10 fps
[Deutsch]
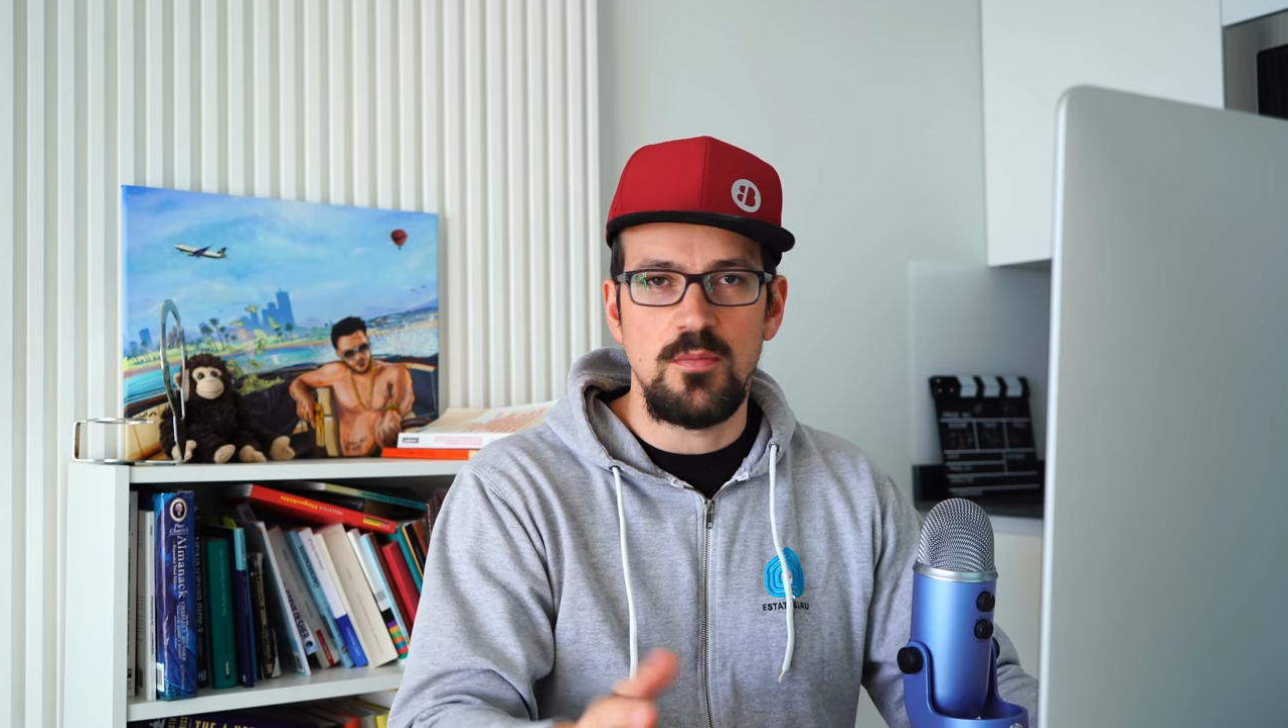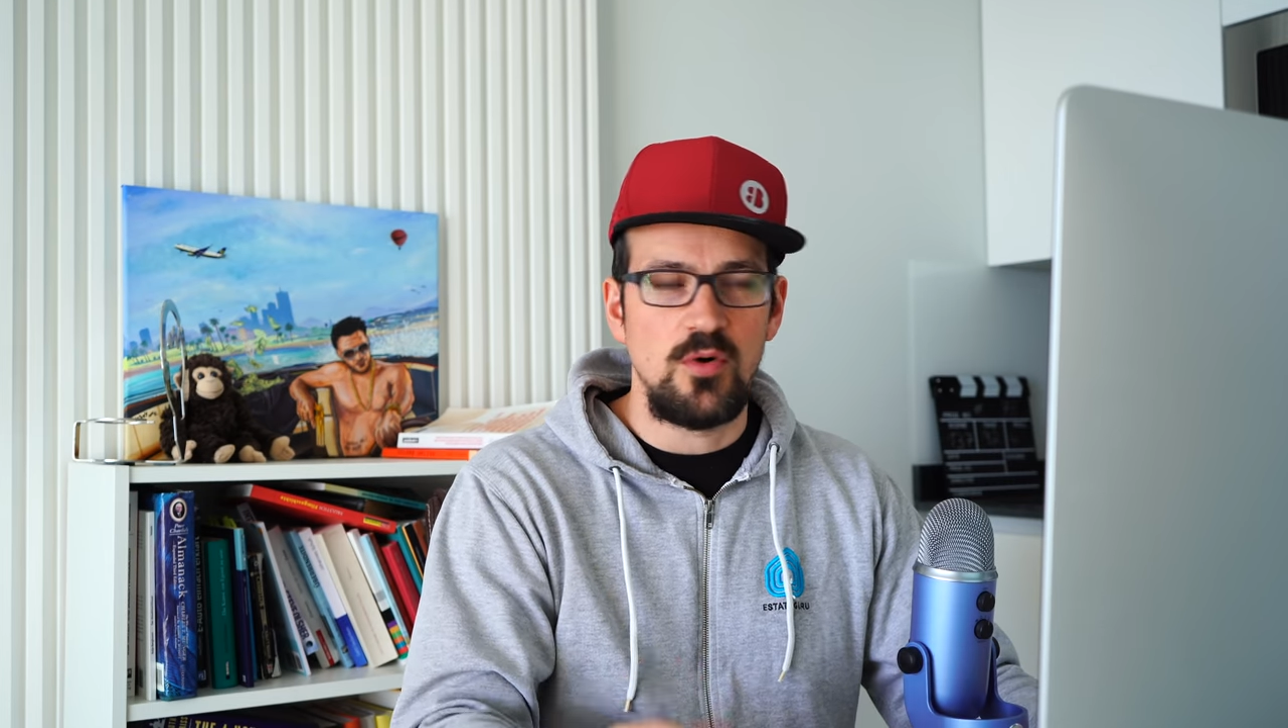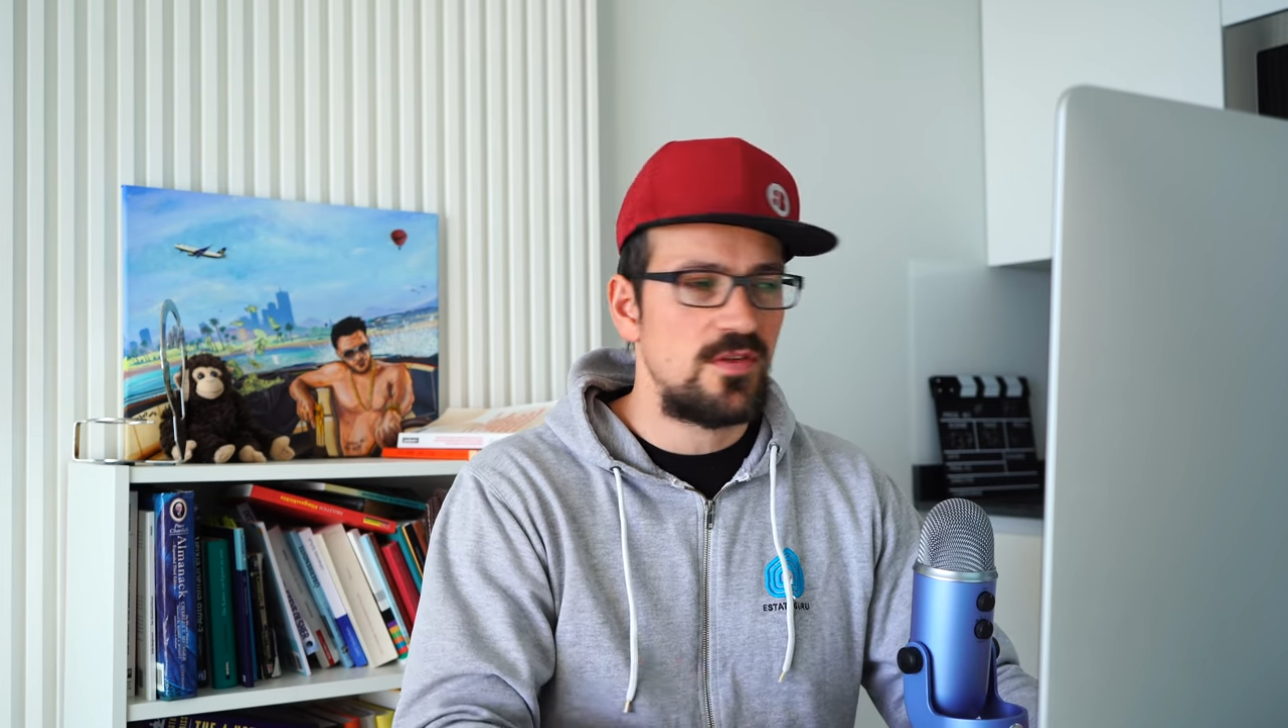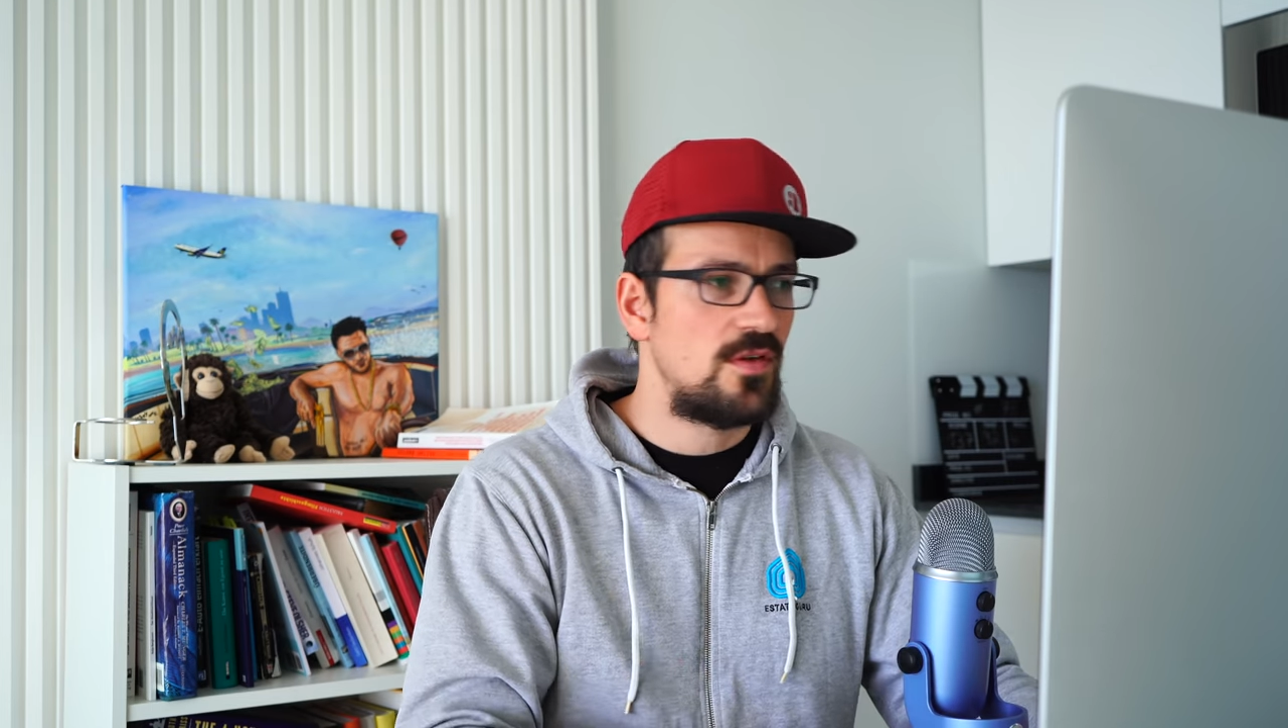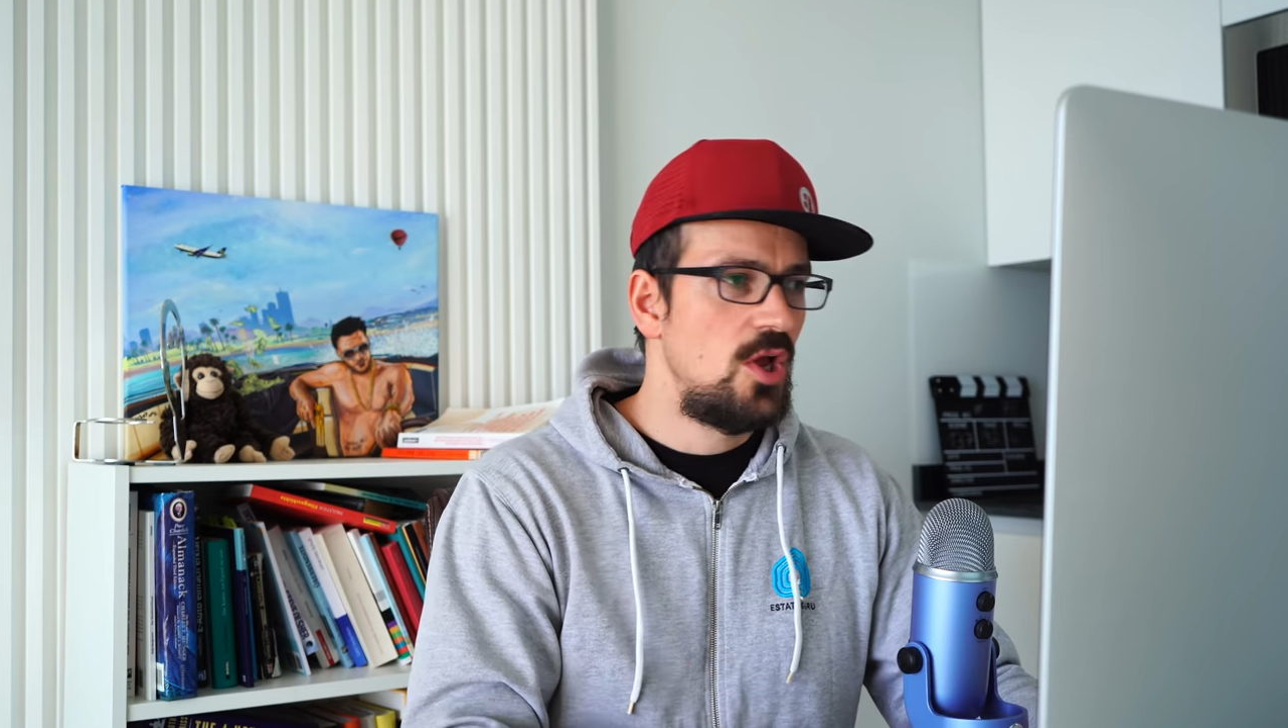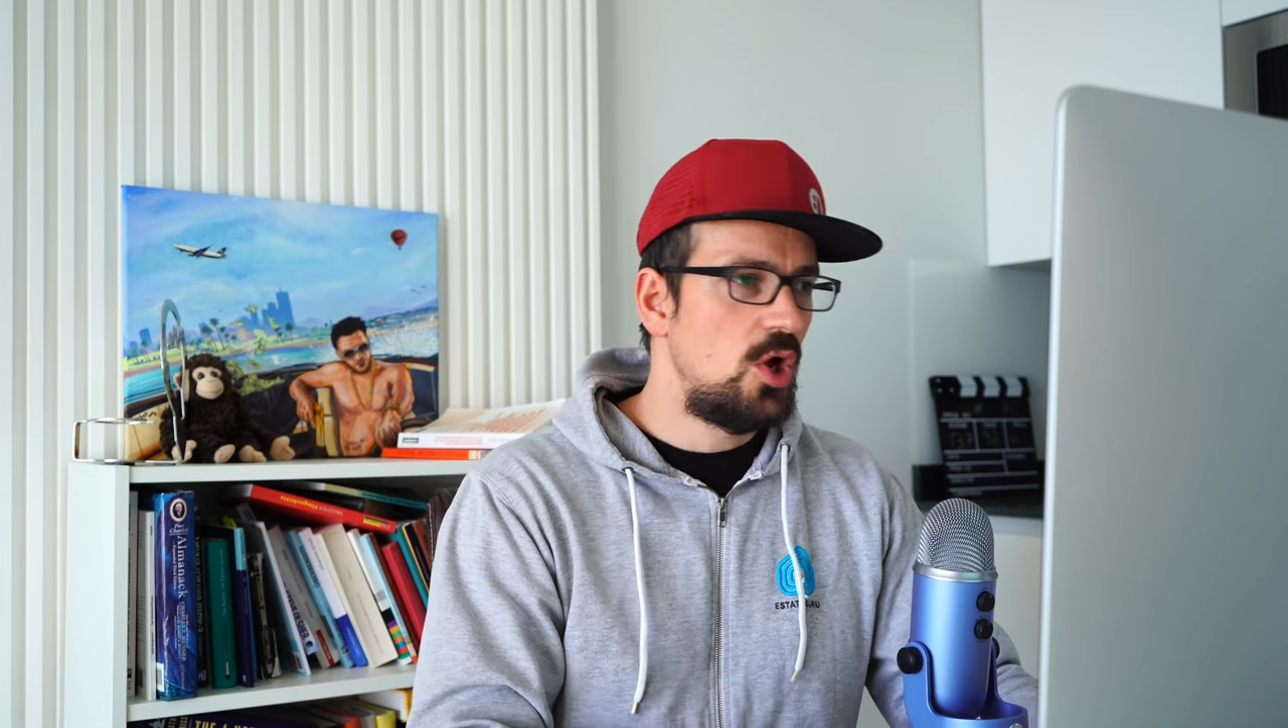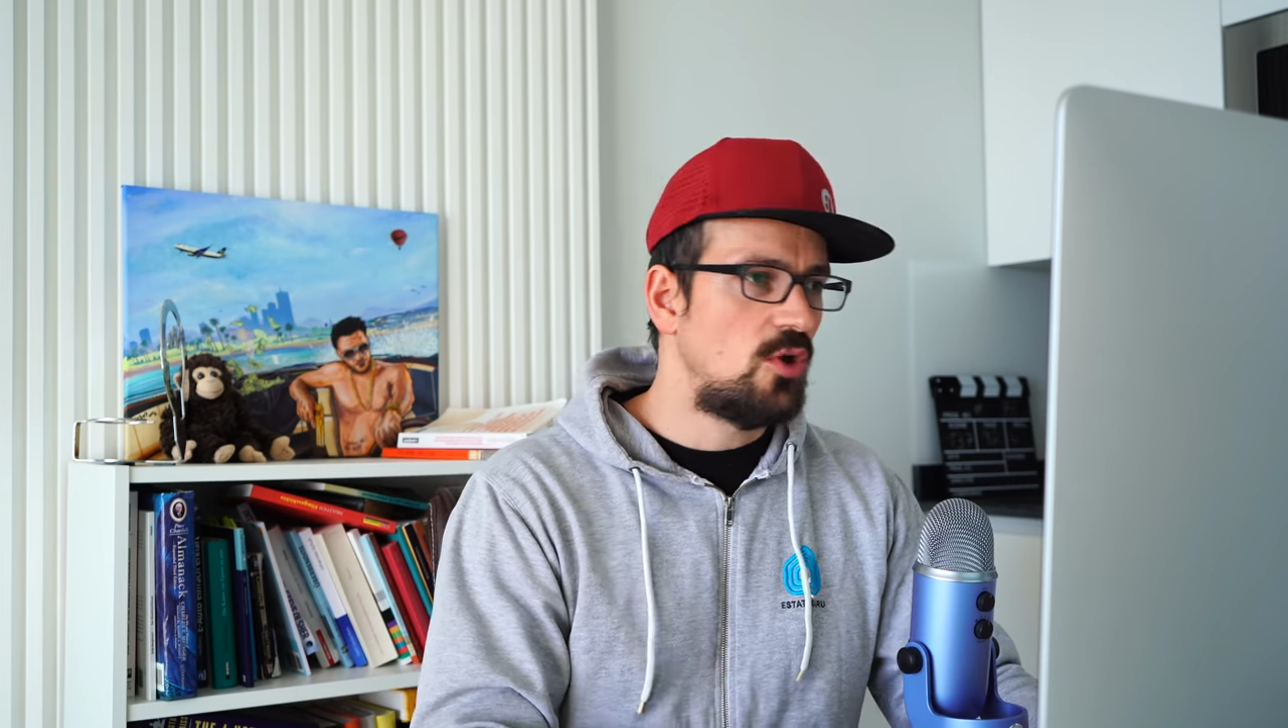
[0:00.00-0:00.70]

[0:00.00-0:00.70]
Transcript: muss